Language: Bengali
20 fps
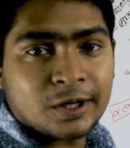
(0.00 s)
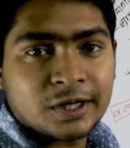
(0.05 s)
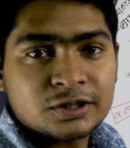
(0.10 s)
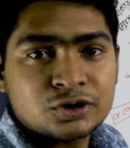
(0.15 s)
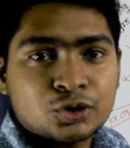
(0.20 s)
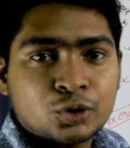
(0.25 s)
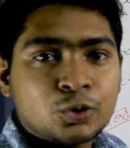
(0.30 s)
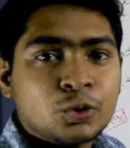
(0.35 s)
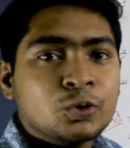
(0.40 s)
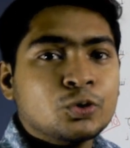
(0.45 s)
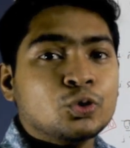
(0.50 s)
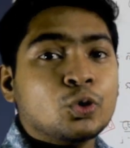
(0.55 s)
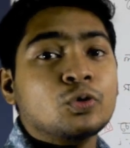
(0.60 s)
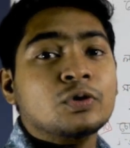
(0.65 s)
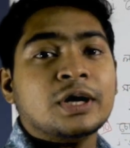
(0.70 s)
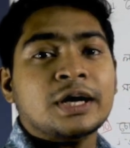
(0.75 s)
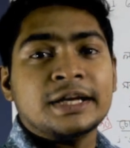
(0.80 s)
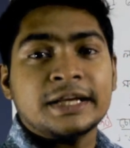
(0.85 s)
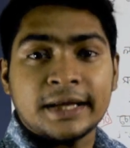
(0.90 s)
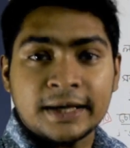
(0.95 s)
ধরার জন্য
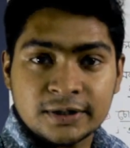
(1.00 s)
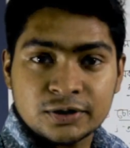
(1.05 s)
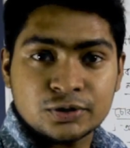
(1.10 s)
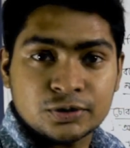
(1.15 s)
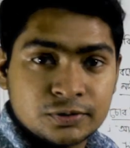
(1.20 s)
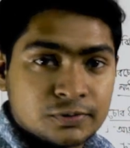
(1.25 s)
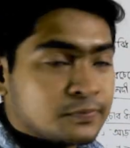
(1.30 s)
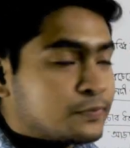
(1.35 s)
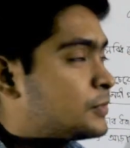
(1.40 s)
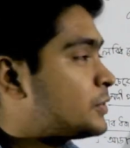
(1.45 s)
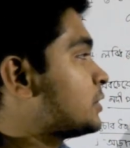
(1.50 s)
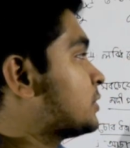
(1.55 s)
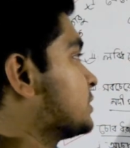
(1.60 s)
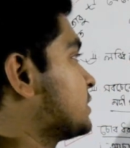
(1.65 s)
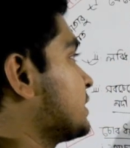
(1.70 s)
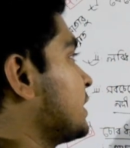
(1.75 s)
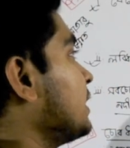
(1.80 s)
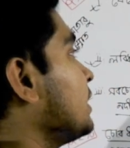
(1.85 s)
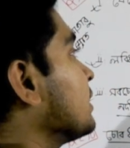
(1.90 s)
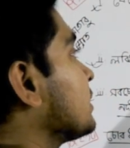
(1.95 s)
নৌকা নিয়ে
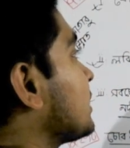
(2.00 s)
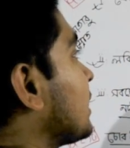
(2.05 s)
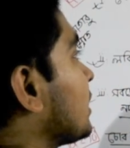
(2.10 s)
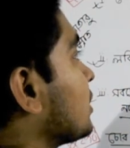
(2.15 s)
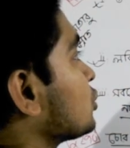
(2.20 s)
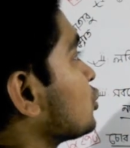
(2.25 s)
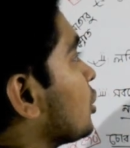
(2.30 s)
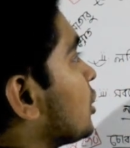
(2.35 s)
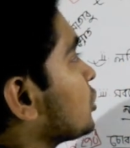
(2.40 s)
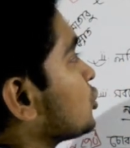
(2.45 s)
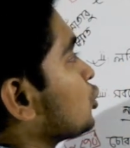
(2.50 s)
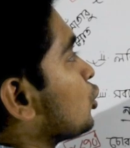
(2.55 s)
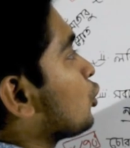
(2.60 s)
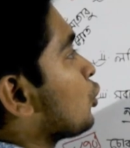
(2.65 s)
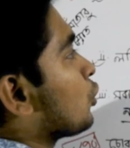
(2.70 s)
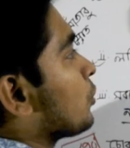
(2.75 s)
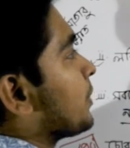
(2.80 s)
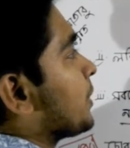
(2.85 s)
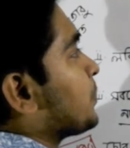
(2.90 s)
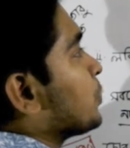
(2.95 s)
সে তারা চলা শুরু
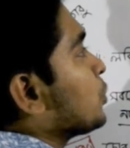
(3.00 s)
করবে